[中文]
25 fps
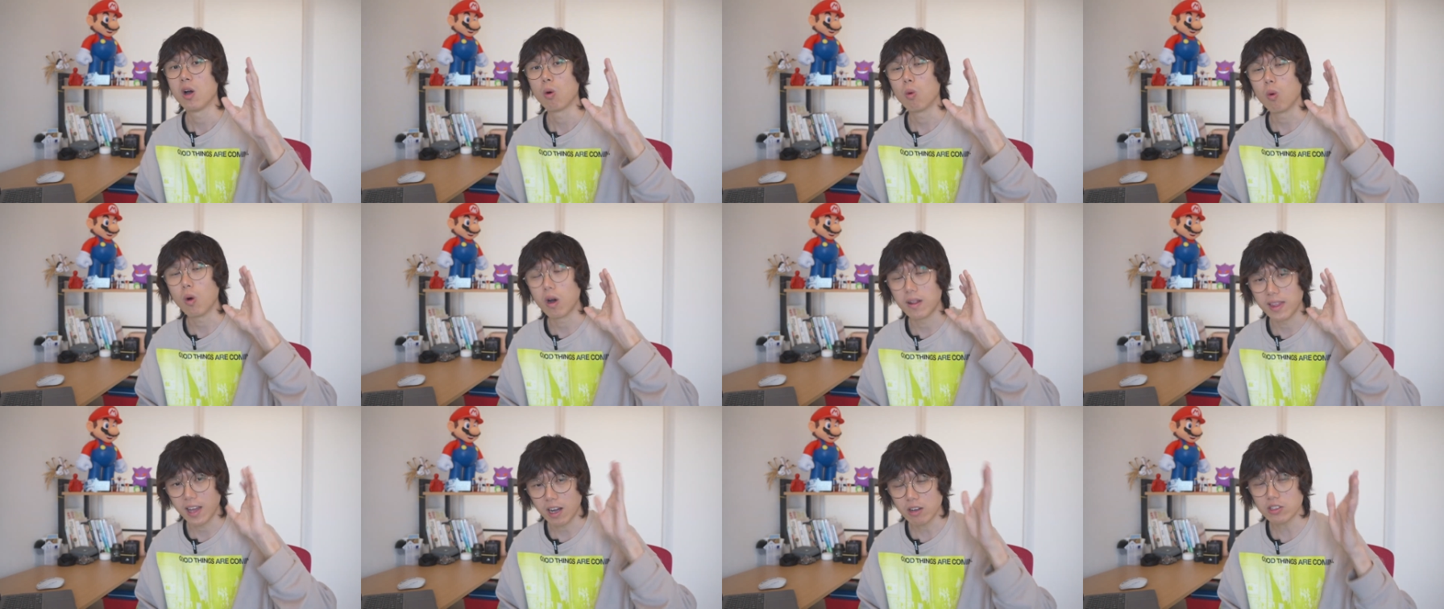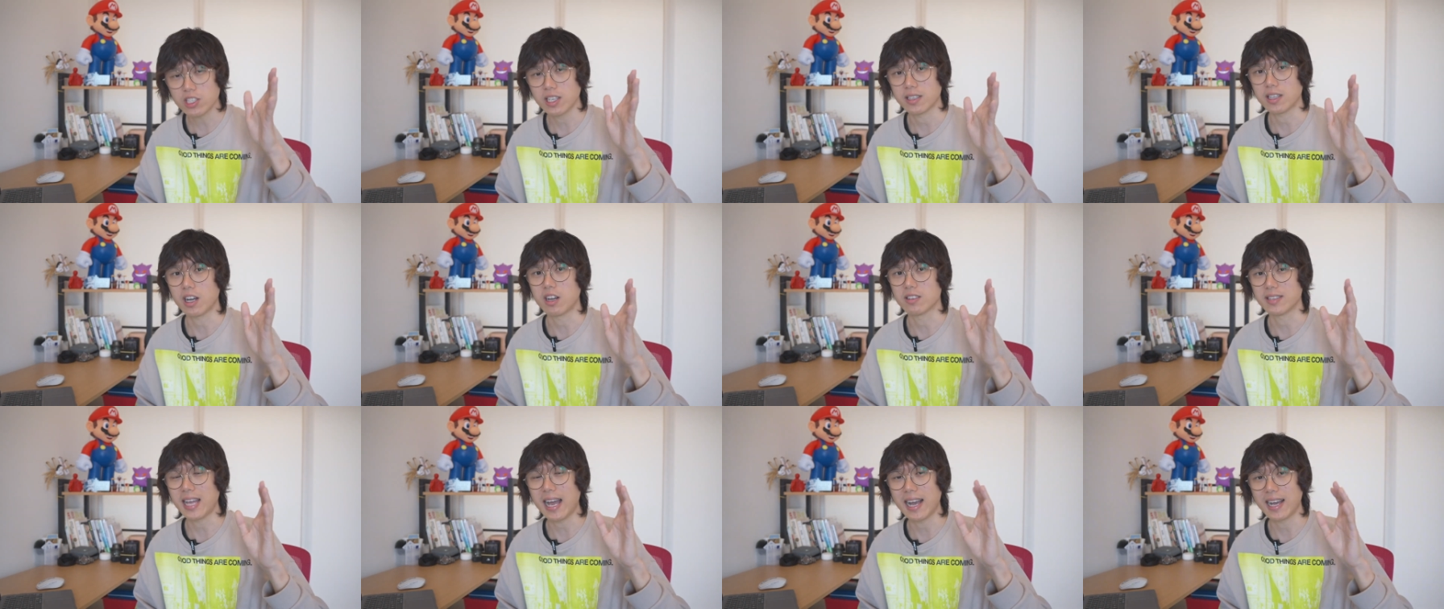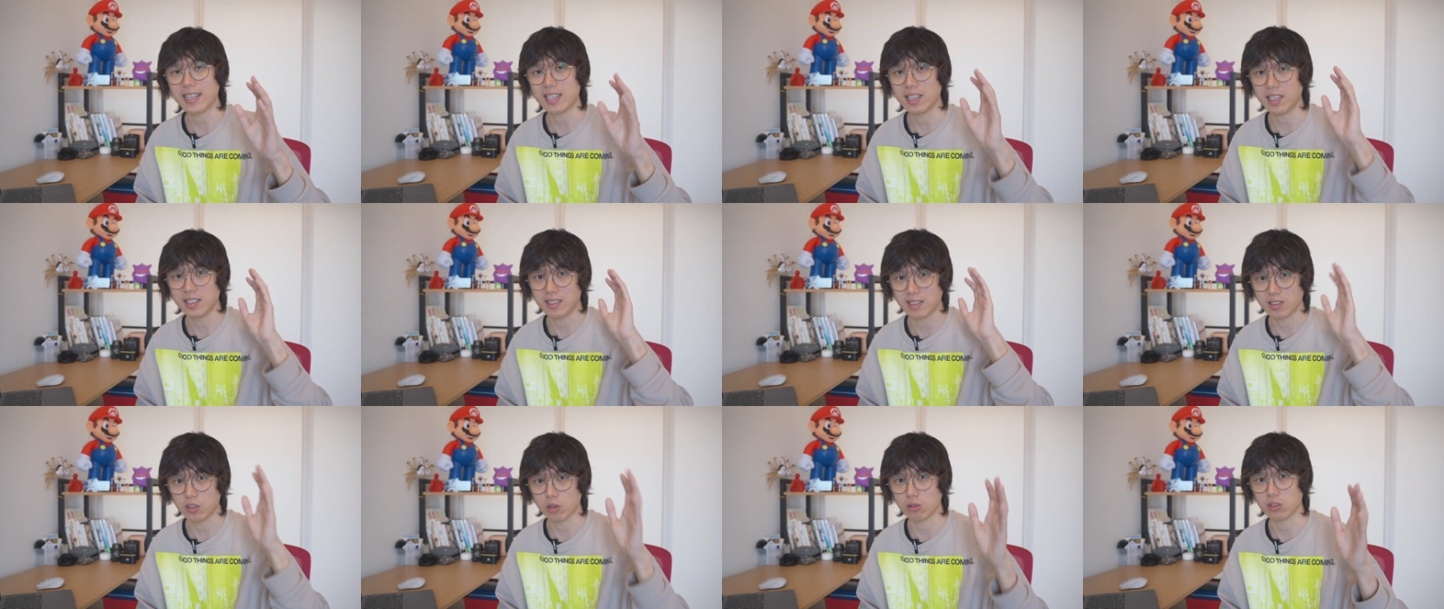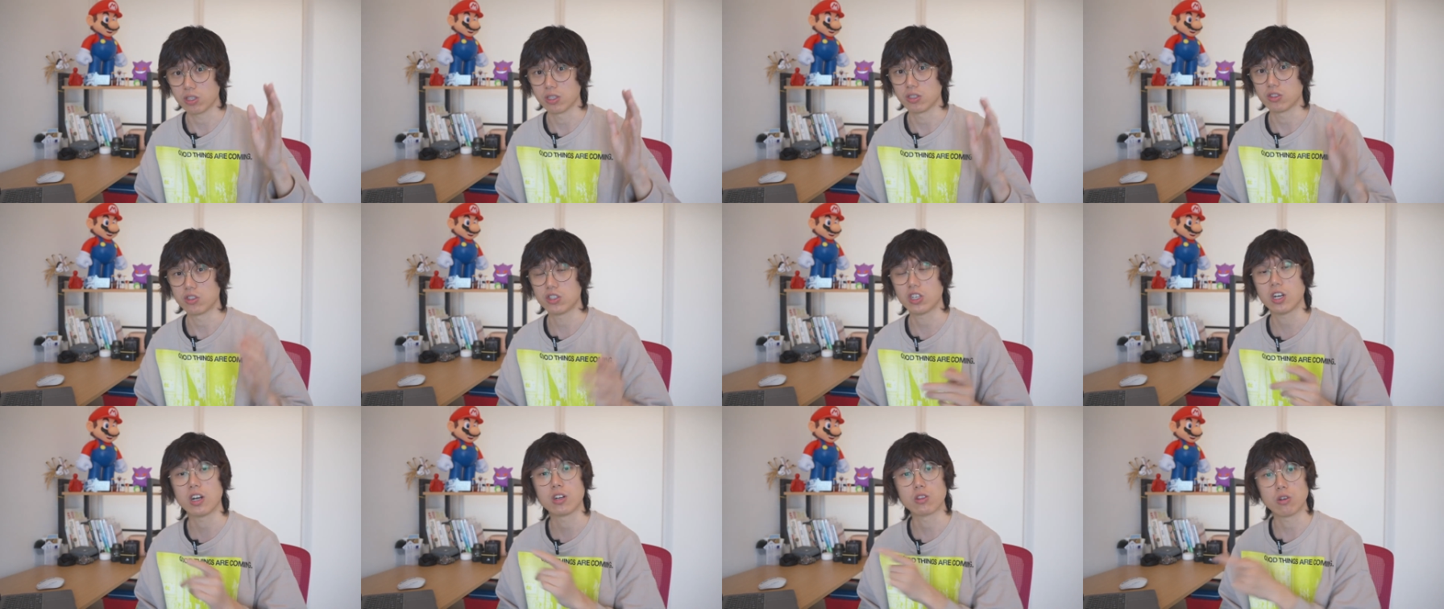我了解到大概的意思就是
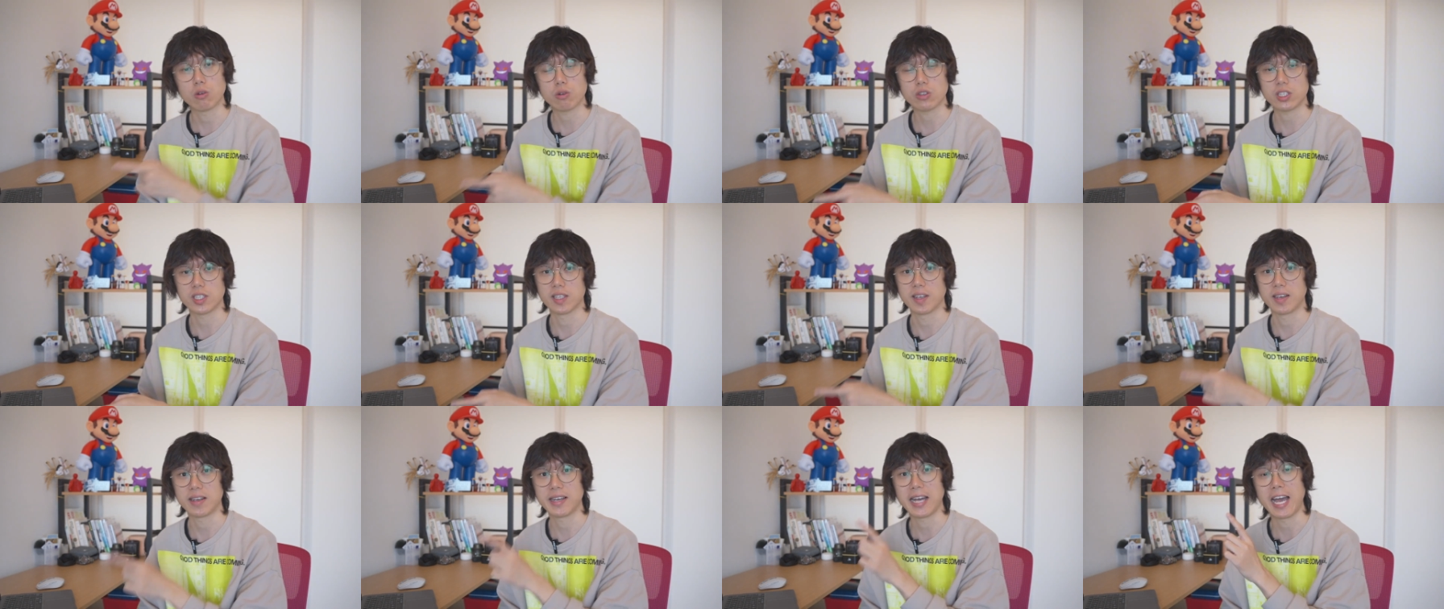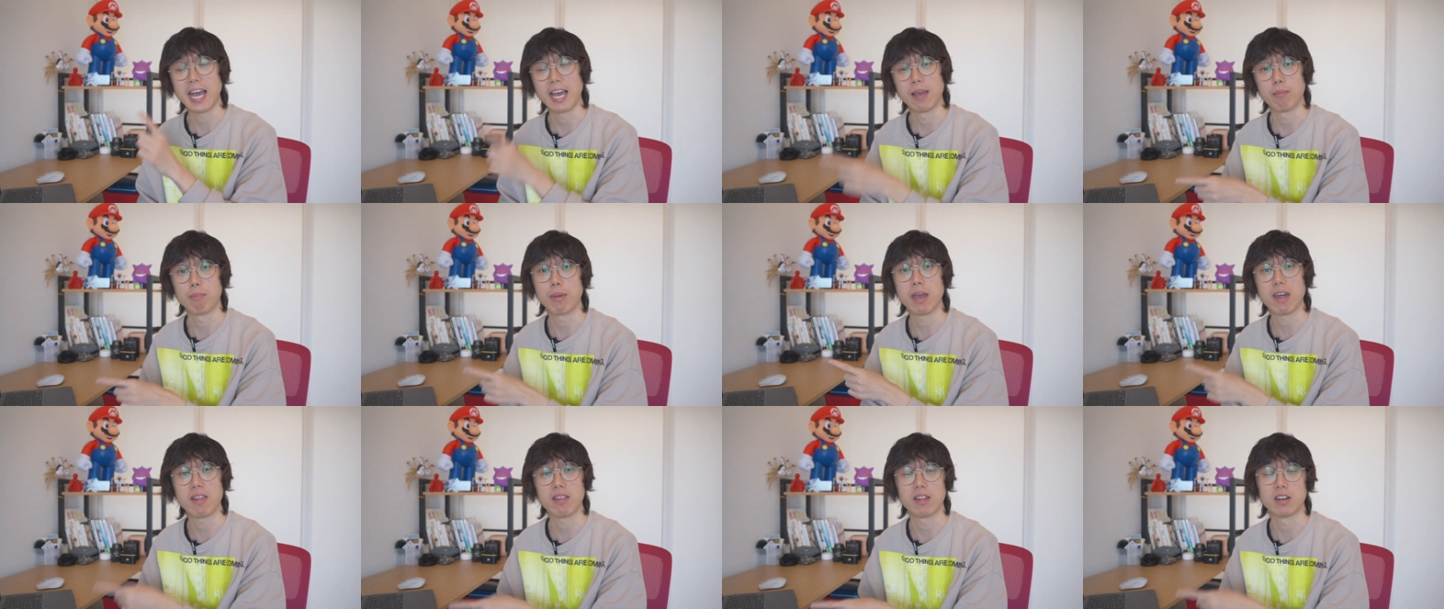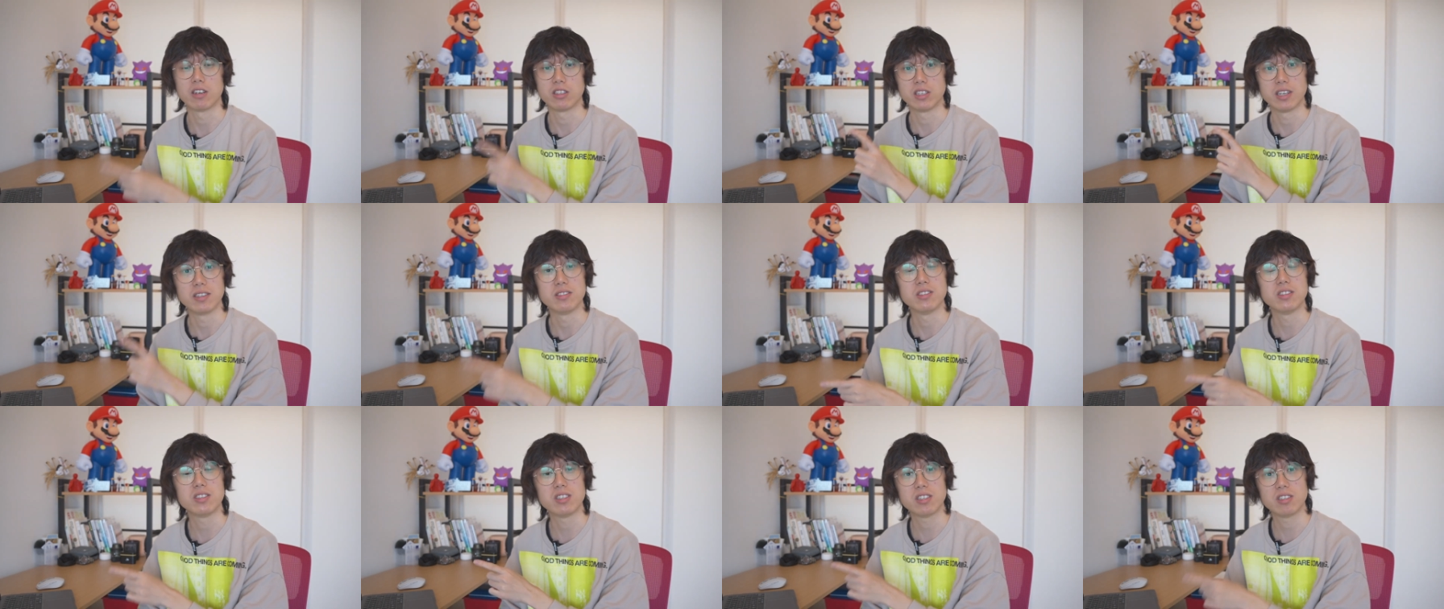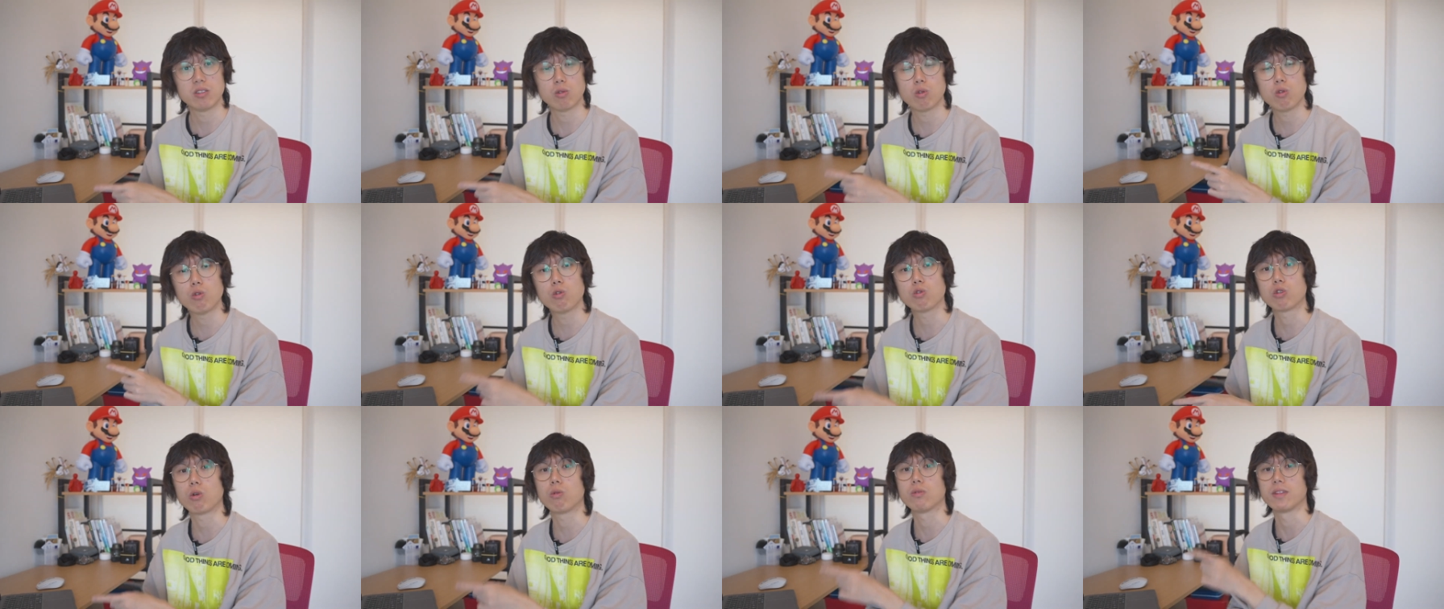这个东西改变了人机
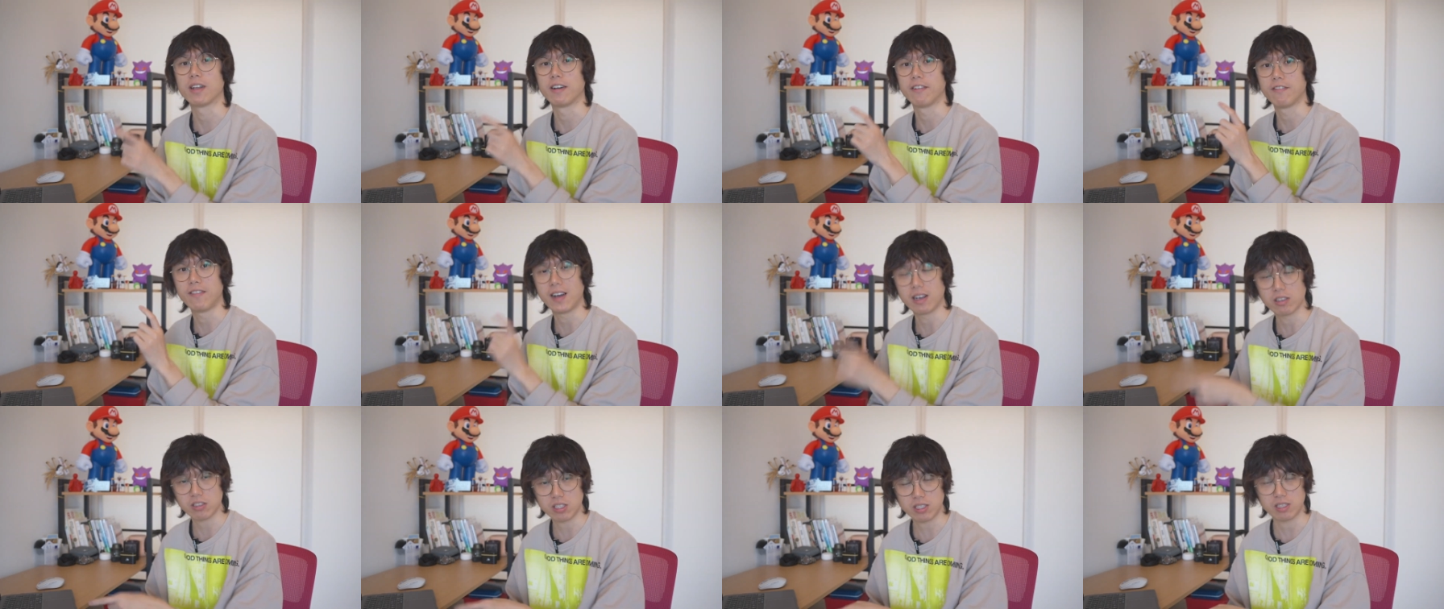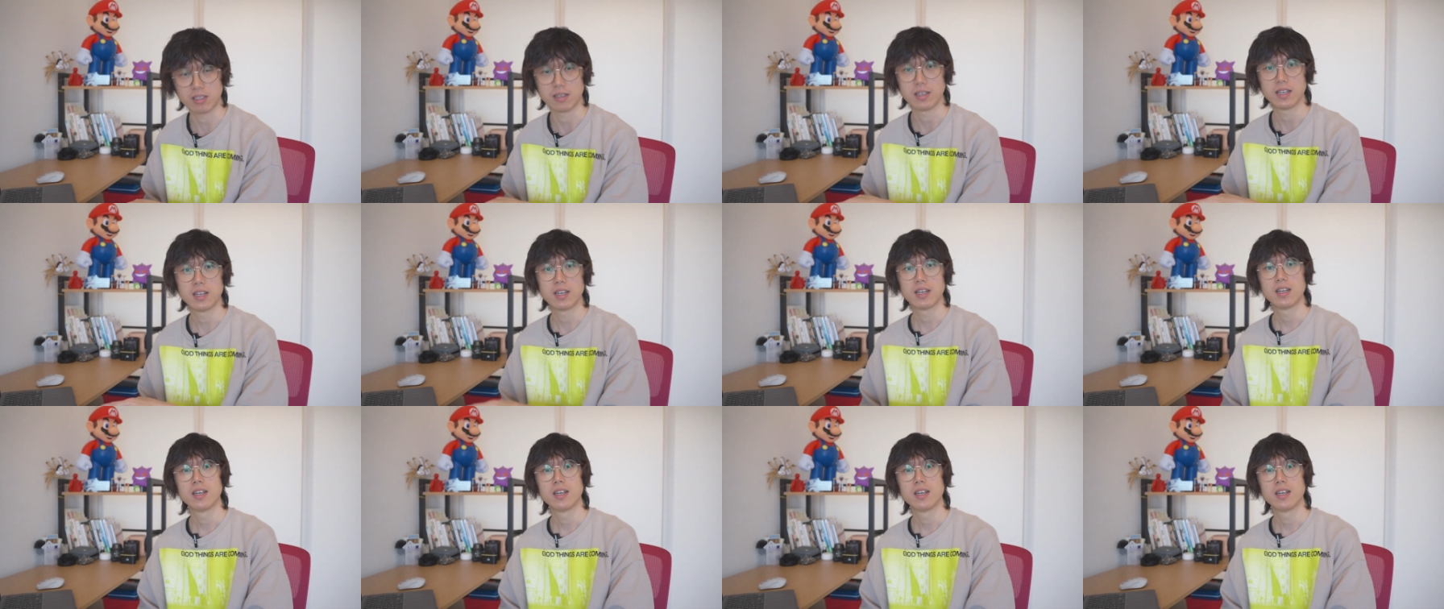互动的方式。